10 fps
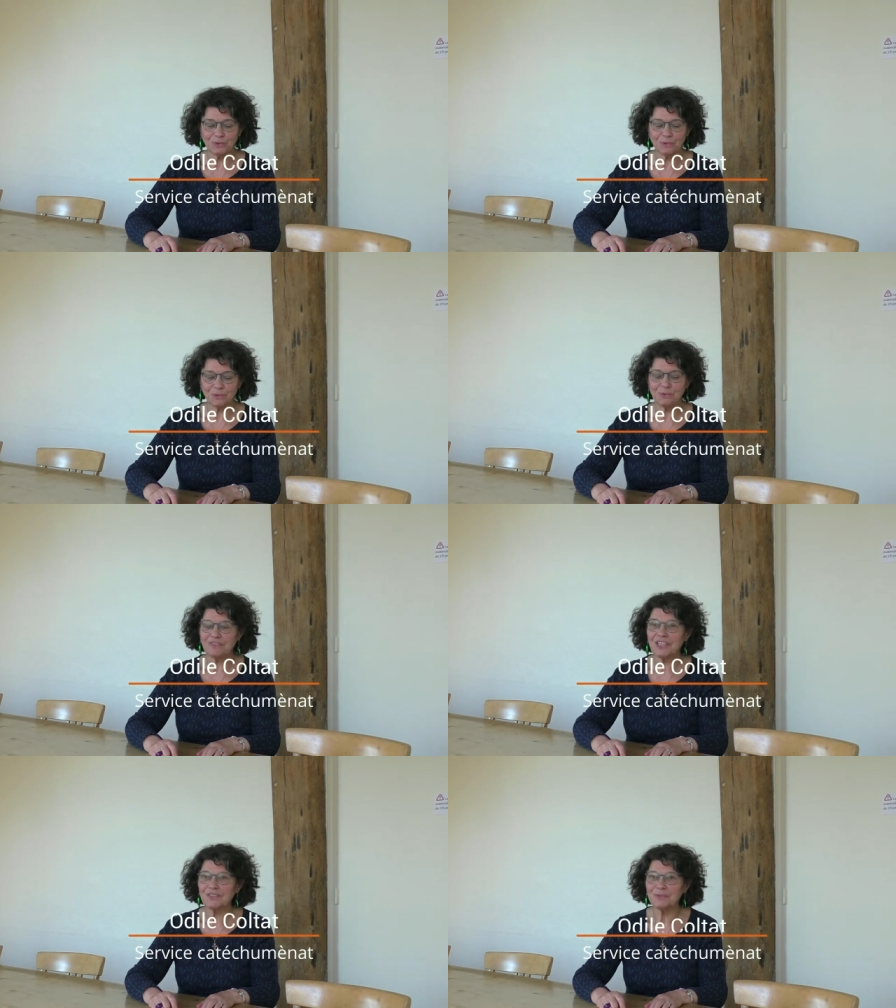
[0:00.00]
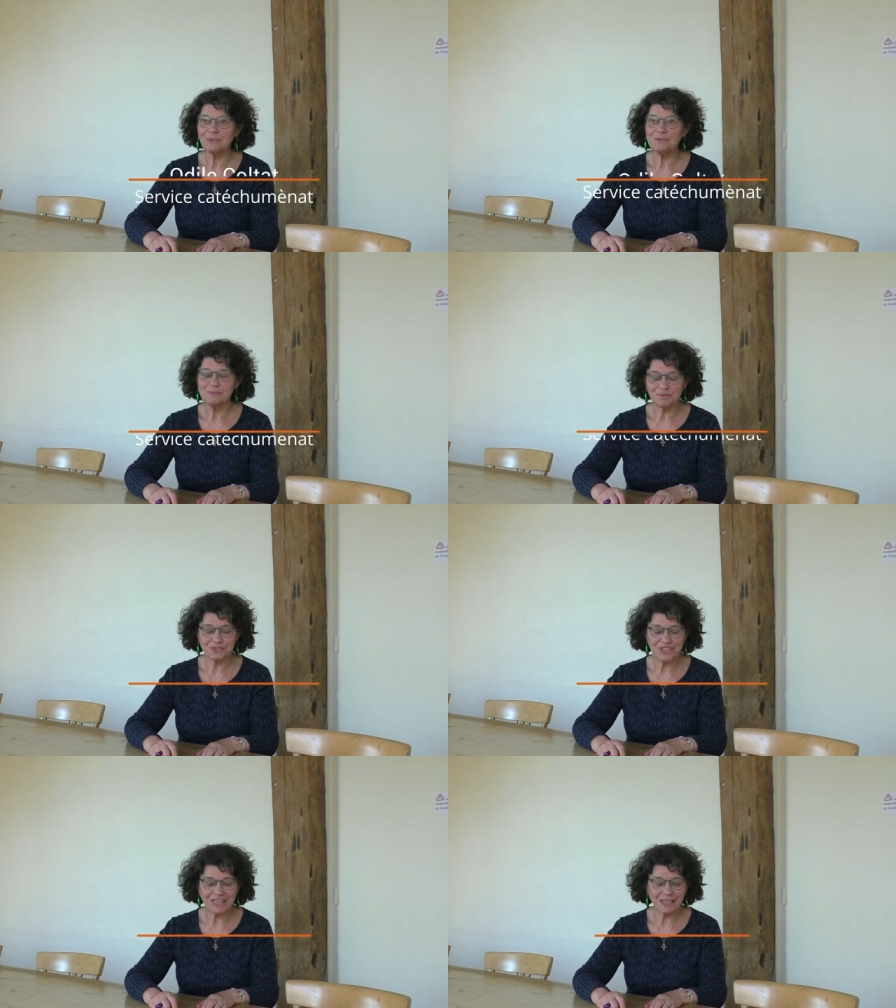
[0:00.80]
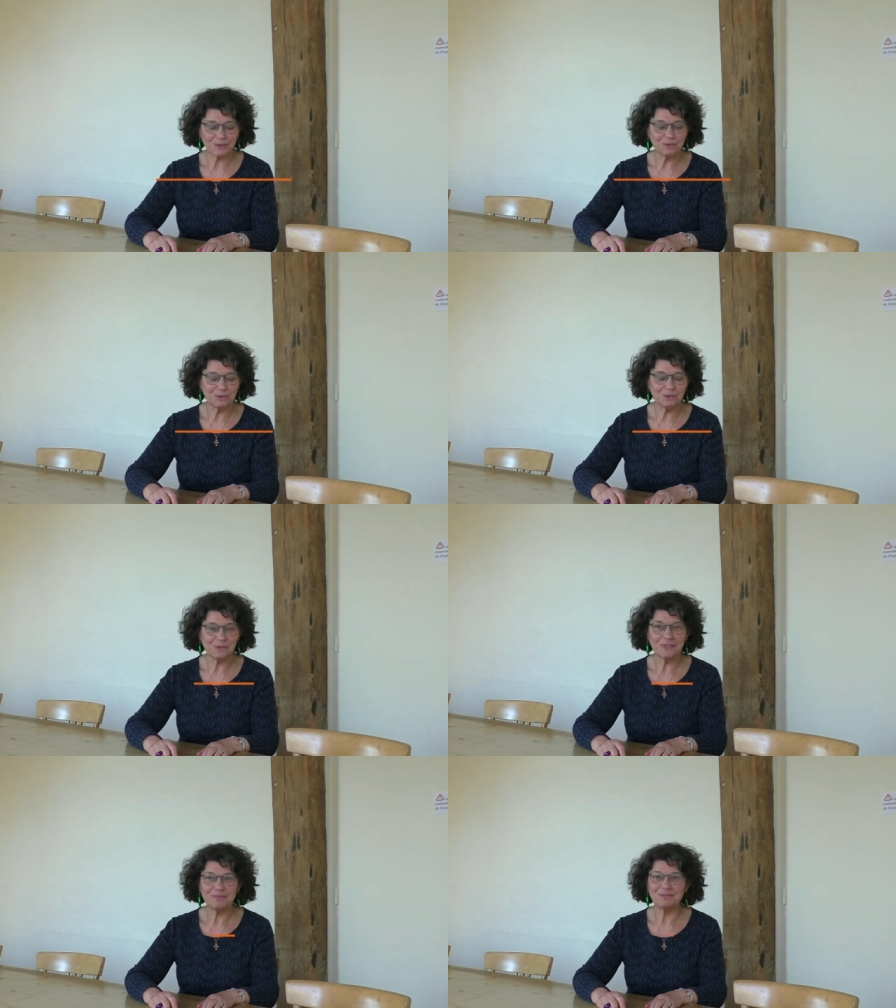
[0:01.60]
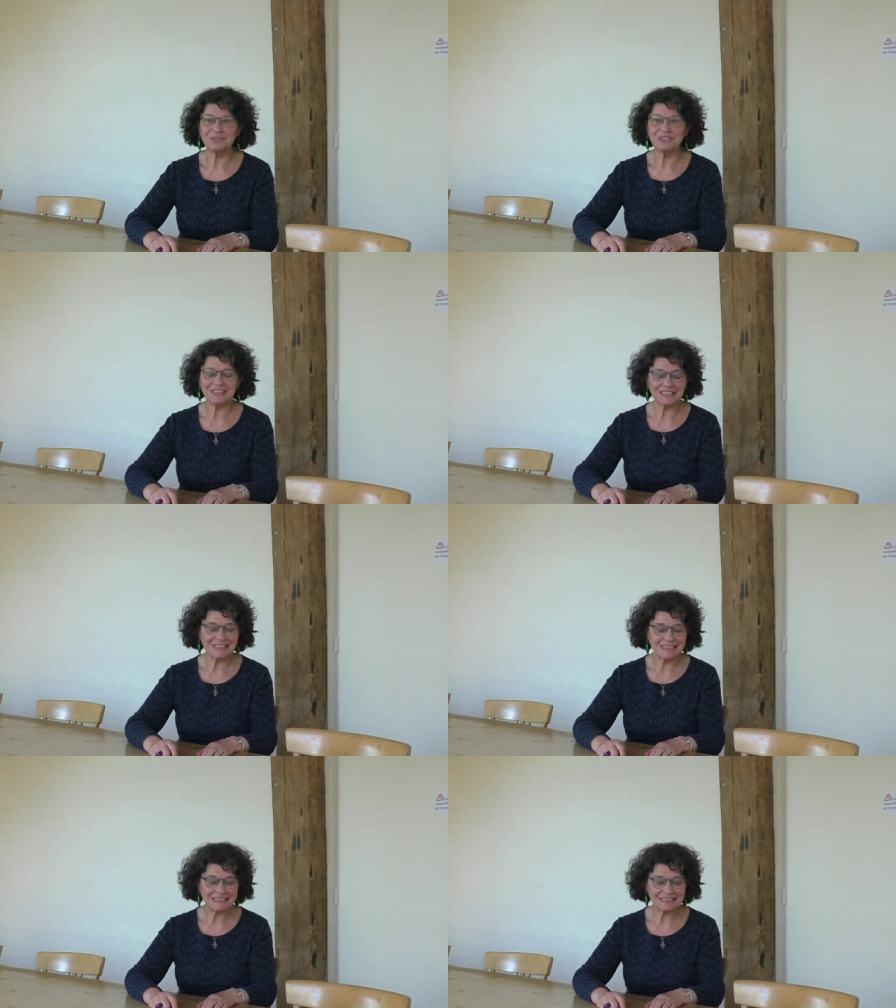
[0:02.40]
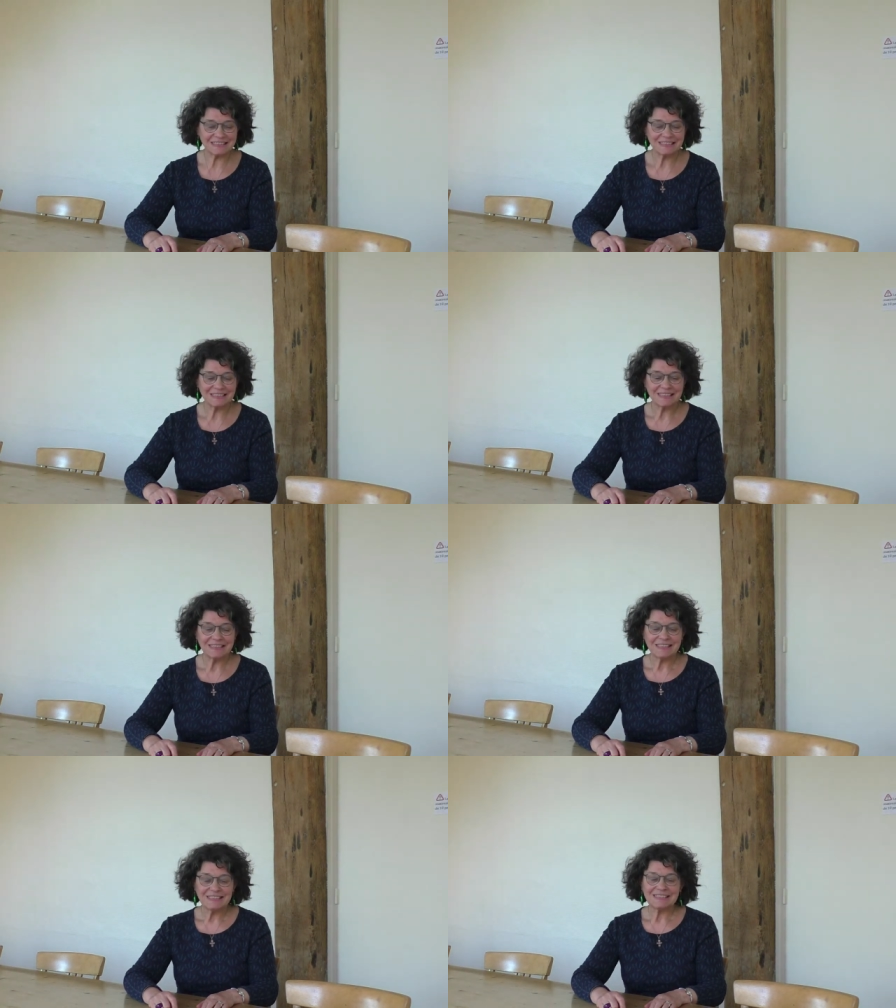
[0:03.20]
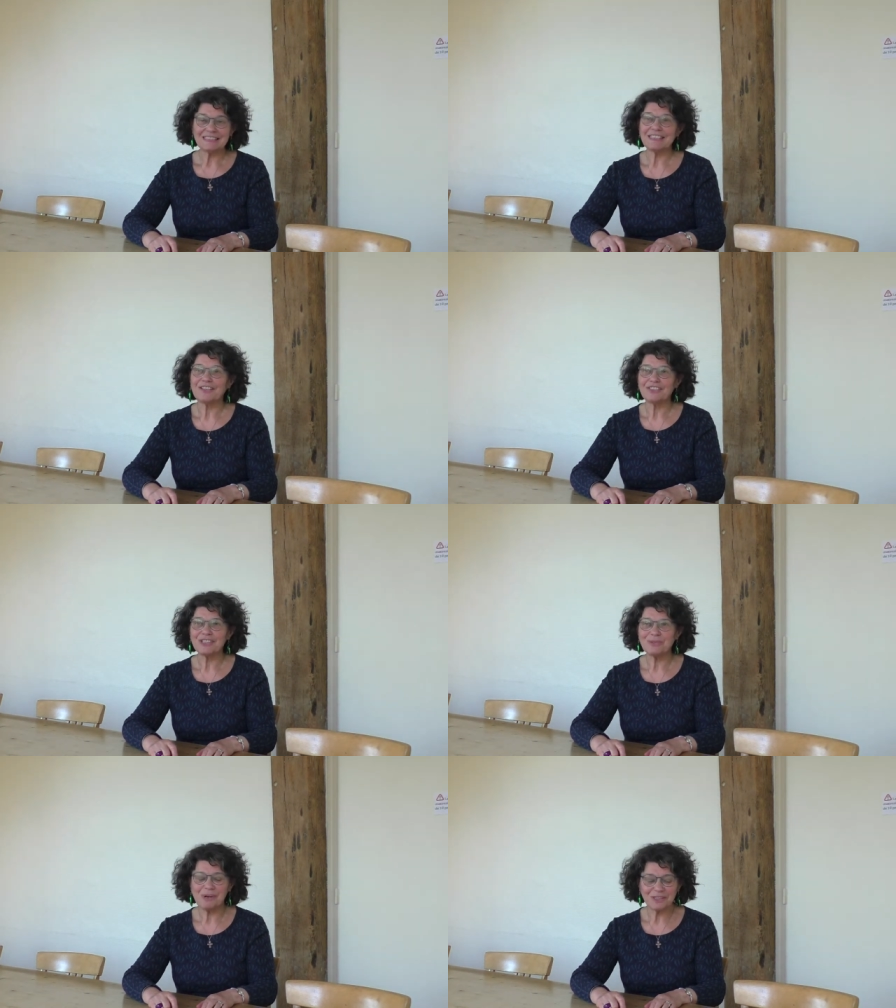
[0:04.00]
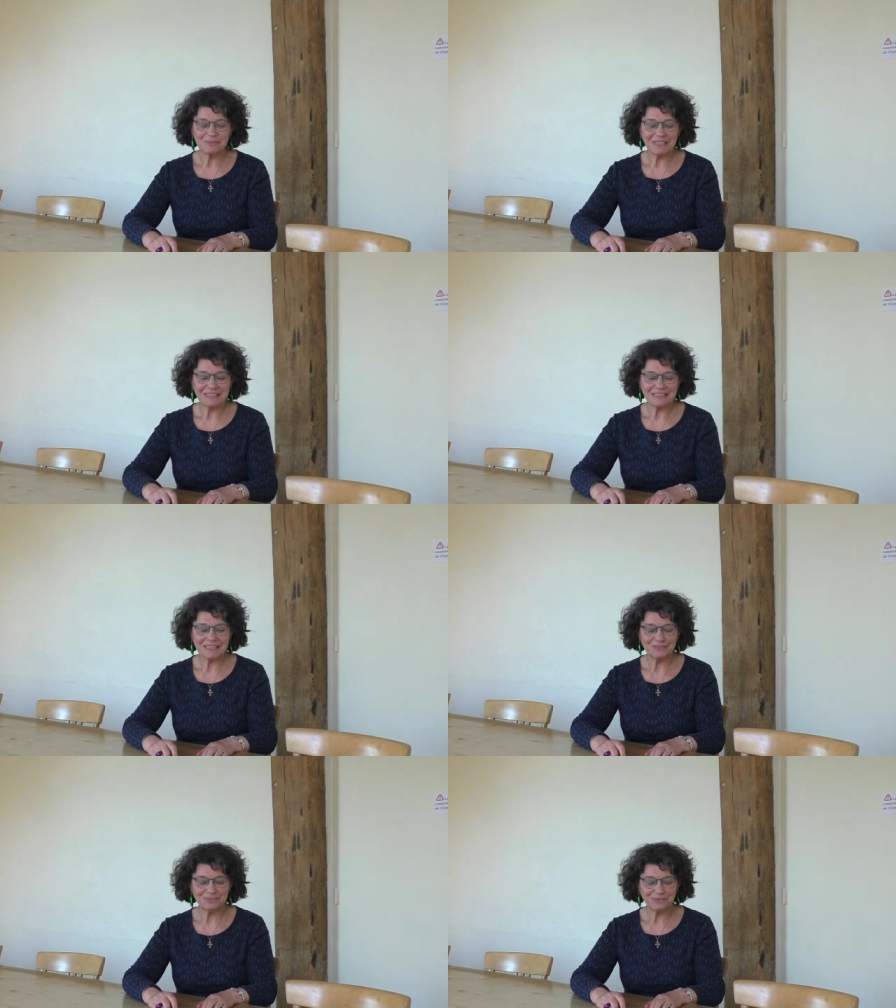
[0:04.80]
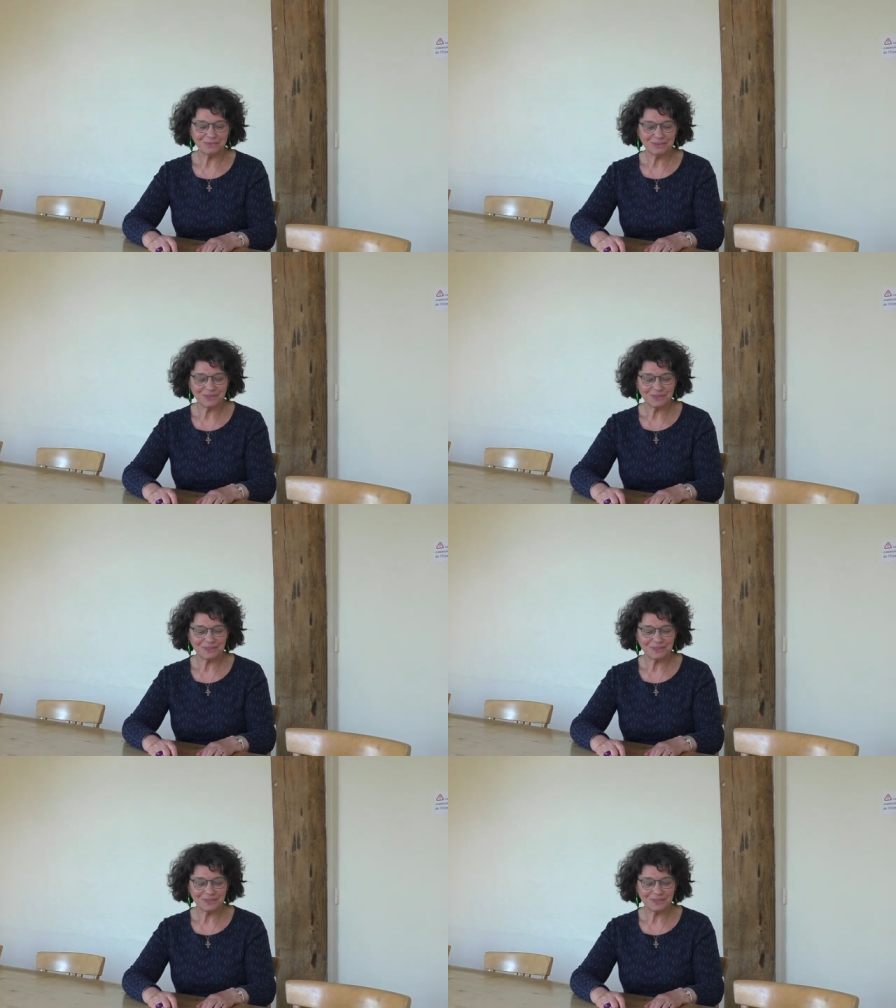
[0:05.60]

de conversion pour chacun de nous et pour notre Église, c'est avec joie que je m'adresse à vous tous.